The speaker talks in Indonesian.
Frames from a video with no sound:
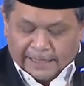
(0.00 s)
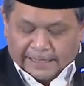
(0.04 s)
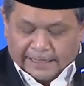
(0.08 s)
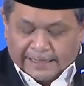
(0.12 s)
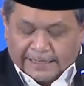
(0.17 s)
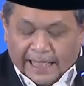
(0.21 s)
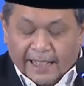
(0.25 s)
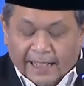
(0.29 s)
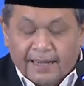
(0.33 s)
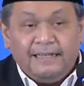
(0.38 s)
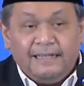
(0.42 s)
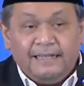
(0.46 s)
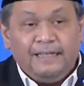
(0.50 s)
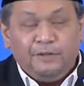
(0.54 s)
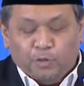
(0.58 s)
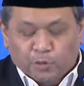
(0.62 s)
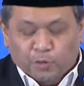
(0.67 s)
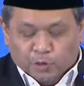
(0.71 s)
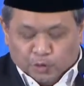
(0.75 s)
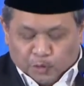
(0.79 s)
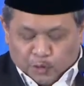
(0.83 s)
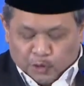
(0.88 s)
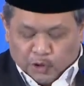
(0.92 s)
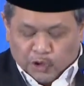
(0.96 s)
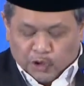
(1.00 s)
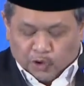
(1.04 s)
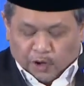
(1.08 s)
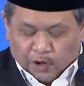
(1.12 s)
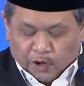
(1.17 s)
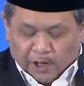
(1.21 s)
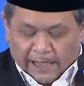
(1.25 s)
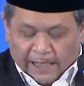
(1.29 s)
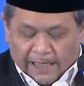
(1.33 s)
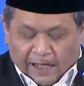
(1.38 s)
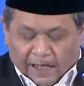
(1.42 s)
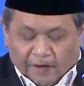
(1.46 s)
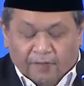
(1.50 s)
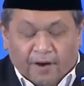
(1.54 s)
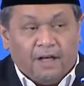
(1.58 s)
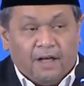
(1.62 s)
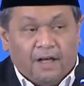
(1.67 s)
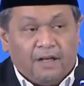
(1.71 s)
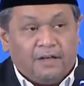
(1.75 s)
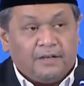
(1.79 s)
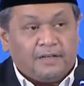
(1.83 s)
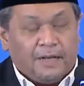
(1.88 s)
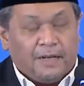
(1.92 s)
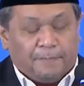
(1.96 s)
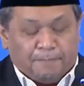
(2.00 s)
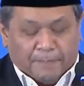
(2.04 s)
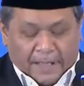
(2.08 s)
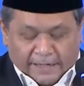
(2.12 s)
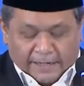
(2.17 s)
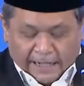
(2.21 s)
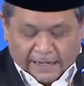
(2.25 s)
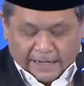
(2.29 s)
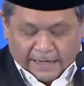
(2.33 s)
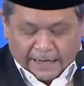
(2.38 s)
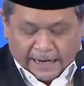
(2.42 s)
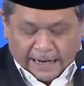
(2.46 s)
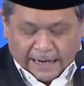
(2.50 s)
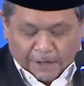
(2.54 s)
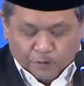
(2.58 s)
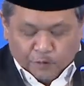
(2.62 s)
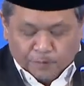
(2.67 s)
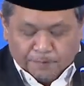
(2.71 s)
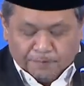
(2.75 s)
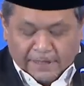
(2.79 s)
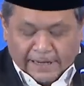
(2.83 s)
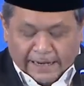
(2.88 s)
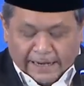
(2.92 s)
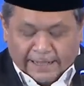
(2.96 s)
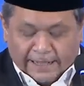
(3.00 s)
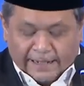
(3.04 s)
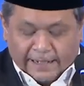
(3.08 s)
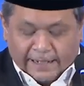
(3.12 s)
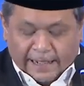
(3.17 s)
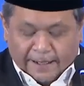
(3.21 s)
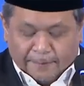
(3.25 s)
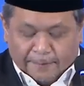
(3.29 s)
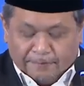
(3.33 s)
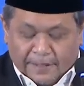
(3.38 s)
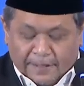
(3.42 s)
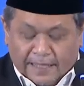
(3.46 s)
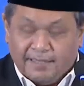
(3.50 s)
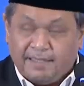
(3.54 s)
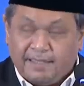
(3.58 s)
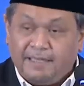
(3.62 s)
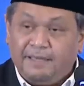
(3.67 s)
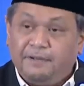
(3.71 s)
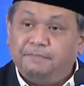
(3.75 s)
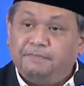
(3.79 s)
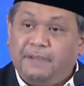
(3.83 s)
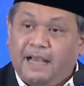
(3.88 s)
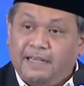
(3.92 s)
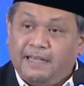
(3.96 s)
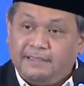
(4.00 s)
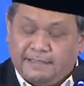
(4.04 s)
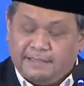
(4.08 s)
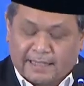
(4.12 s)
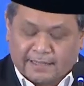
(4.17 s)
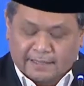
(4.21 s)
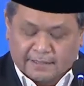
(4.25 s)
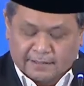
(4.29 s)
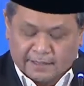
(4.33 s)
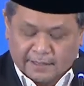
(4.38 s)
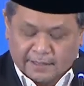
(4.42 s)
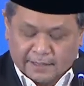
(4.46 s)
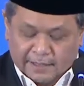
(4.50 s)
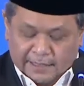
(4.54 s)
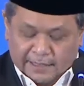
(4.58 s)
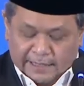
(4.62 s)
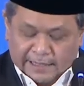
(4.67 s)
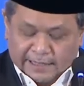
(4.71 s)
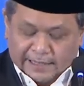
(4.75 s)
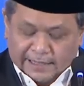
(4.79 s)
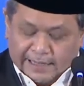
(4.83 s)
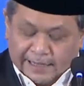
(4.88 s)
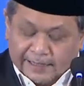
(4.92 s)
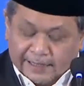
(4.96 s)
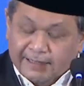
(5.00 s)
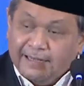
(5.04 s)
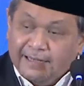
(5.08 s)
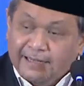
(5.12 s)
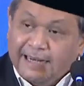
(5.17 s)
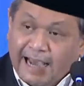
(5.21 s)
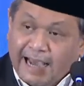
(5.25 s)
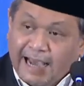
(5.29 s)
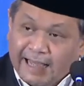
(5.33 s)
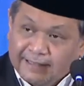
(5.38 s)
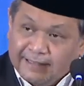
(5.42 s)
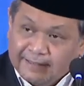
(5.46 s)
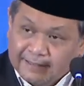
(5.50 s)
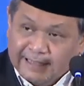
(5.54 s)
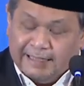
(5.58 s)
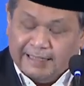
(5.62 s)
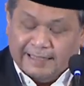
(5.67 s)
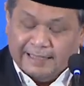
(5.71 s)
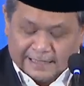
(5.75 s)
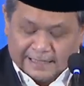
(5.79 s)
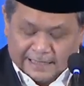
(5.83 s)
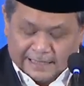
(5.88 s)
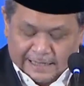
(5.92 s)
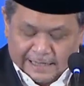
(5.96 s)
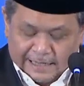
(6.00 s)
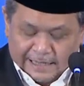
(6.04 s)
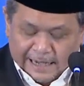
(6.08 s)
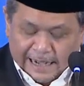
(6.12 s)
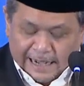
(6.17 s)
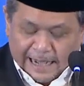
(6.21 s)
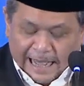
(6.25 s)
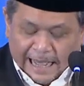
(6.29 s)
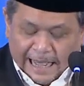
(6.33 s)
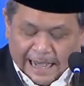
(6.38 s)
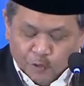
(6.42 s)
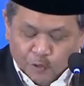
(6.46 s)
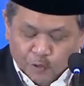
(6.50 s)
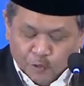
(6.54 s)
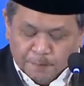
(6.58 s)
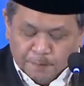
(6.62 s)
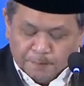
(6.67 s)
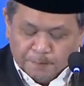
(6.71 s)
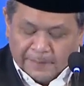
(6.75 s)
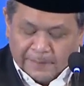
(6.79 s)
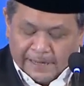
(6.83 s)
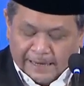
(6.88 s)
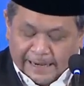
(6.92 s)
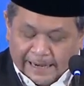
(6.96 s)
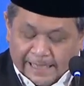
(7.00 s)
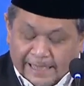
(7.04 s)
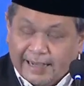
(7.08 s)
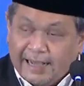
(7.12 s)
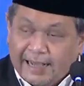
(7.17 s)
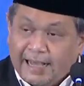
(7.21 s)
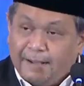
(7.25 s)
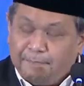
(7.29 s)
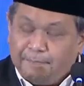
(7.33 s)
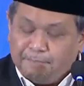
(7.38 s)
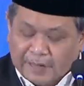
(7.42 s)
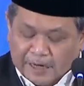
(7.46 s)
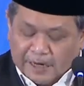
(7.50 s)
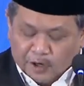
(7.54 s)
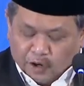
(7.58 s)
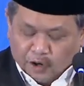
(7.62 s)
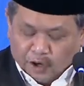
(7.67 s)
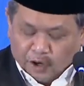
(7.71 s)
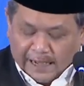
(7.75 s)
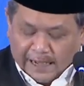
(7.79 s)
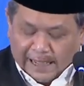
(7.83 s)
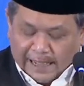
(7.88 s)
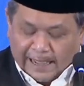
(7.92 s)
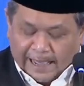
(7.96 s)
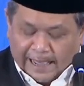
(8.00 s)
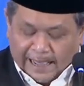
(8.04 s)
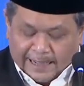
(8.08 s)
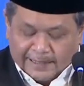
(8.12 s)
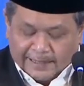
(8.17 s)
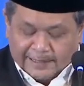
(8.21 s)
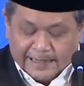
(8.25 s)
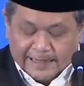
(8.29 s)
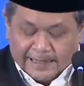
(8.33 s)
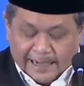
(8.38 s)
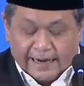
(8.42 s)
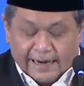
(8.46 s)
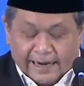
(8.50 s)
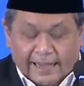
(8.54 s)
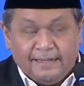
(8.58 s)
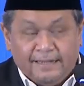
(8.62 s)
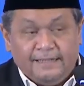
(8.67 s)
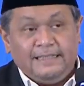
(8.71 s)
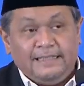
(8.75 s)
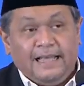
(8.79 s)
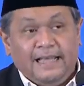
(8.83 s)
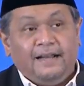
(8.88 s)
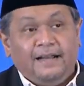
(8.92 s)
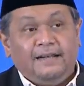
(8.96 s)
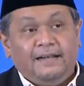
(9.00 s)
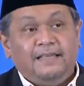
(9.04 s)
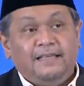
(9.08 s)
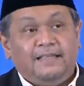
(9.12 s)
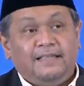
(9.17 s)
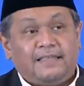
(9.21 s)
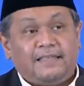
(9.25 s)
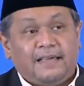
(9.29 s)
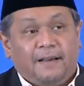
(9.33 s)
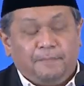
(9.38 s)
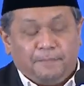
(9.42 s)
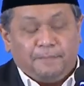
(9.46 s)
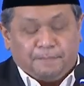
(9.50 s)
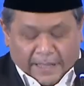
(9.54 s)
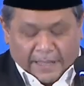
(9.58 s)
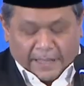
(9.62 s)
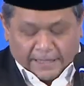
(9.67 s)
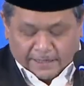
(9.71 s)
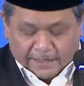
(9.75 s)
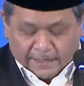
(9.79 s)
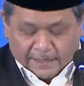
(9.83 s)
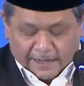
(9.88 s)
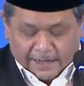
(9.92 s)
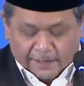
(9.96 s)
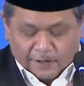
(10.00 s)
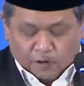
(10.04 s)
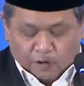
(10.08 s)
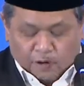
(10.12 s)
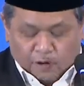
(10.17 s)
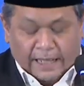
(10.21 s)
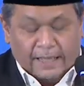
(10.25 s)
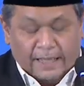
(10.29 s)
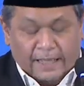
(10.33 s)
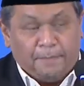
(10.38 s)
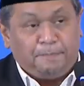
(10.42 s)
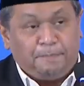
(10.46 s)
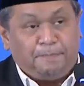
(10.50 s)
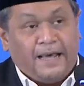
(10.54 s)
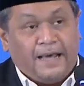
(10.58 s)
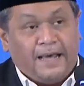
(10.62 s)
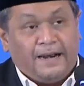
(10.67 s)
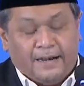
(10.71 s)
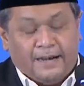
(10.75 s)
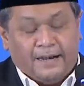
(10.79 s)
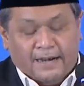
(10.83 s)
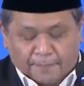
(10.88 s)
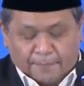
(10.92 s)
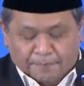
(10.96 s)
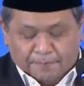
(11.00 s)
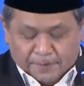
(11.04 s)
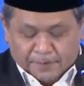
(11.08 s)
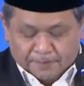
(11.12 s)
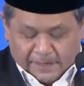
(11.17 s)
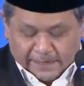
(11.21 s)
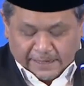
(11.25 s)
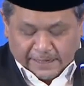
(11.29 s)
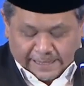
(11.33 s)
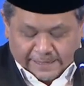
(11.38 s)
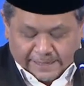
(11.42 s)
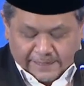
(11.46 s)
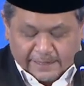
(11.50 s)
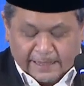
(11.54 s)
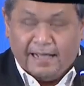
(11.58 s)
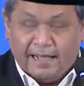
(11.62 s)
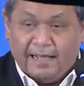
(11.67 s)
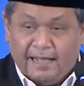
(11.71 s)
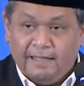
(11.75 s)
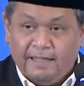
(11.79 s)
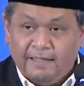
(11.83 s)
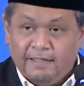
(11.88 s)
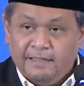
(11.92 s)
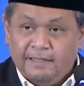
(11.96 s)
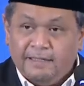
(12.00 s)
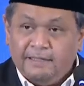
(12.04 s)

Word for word: yang diutus oleh Allah kepada kaum mereka masing-masing kendati kaum mereka menolak ajaran yang disampaikan oleh para nabi mereka